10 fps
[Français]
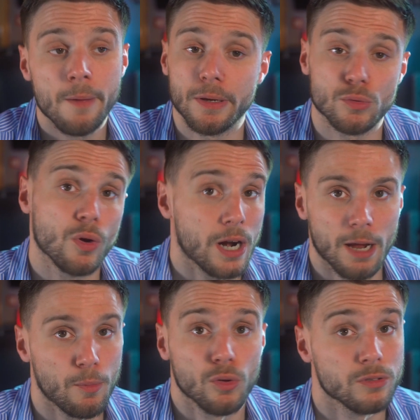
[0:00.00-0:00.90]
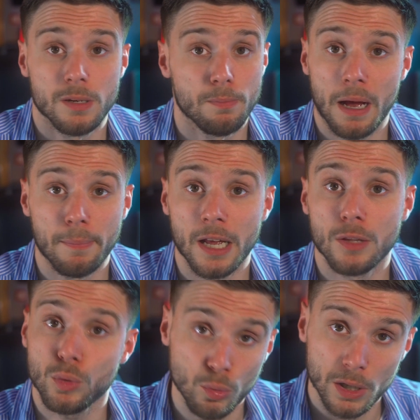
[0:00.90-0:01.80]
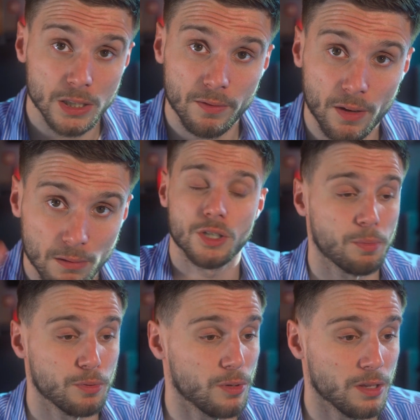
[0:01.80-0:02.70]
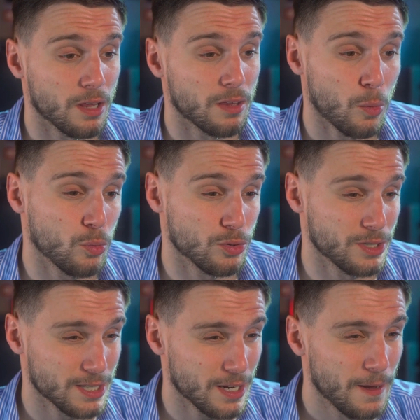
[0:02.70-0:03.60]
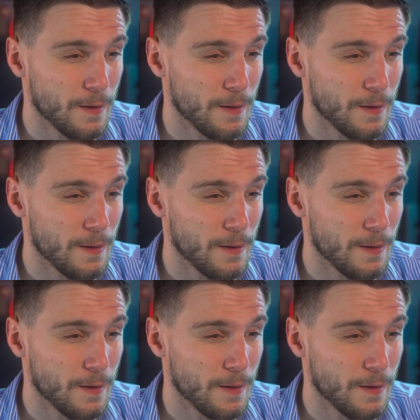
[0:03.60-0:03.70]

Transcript: Parce que clairement, c'est pas bien du tout, les enfants. J'ai l'impression d'être un daron quand je dis ça.